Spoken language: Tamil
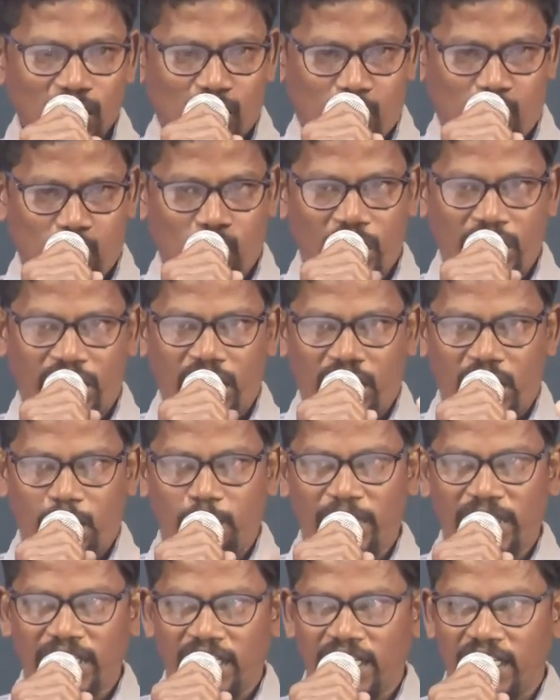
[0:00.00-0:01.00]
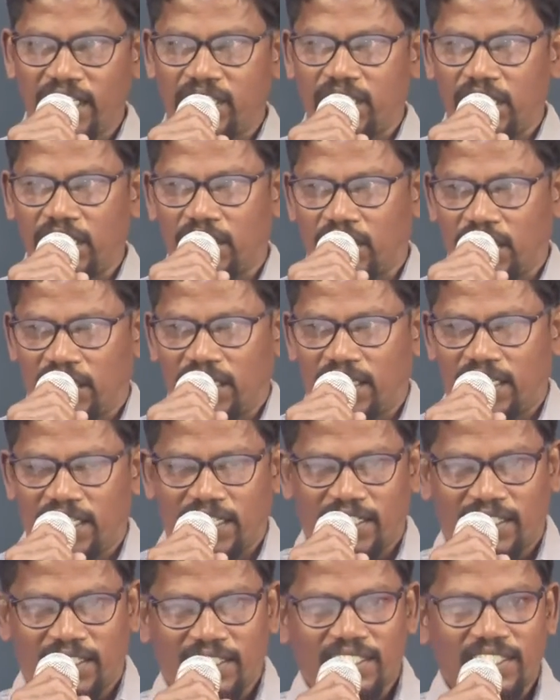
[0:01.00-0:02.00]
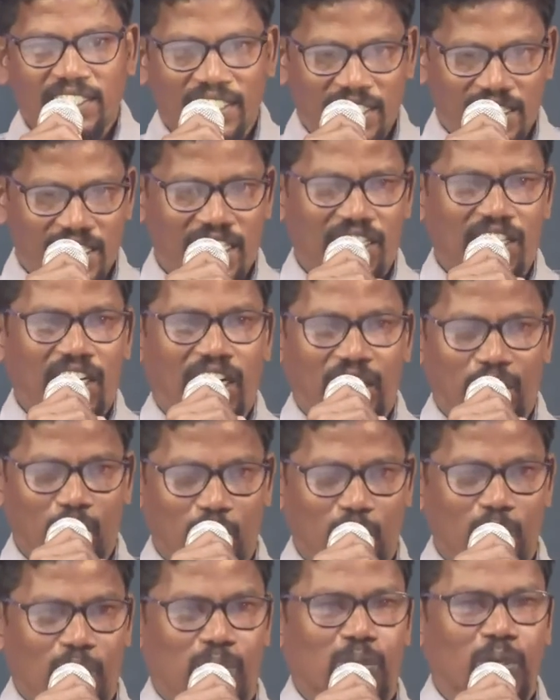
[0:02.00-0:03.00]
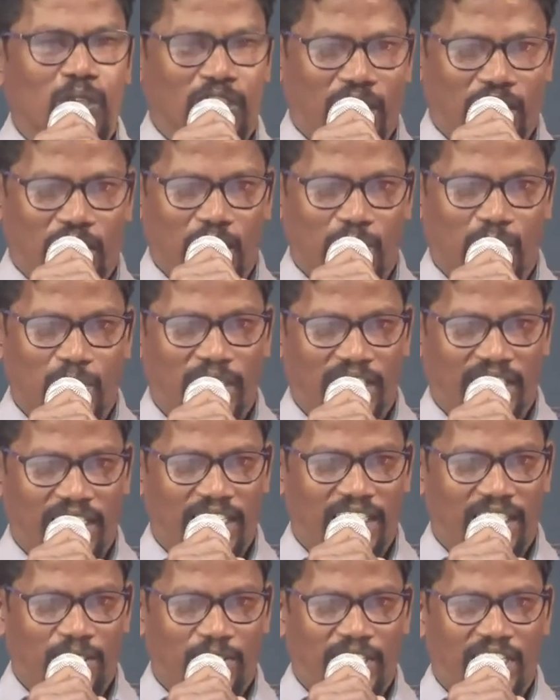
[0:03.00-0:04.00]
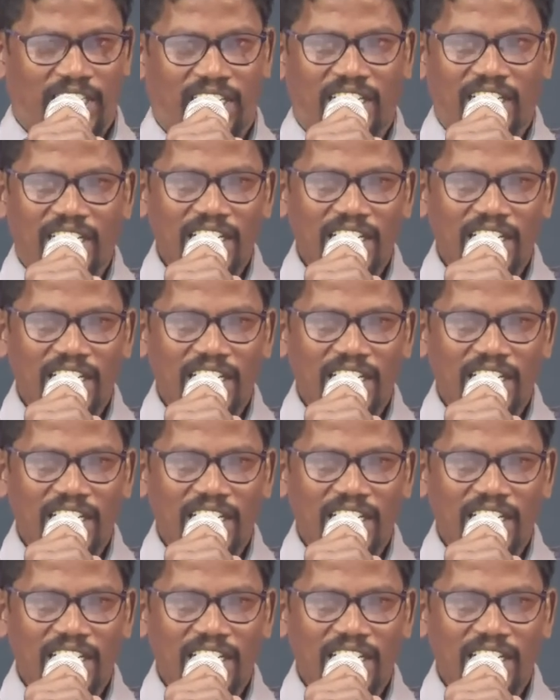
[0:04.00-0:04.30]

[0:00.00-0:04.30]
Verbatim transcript: ஸ்தோத்திர பலிகளை செலுத்துங்கன்றாரு எல்லாருக்கும் ஆண்டவருக்கு ஒரு ஸ்தோத்திரத்தை சொல்லுங்க ஆண்டவரே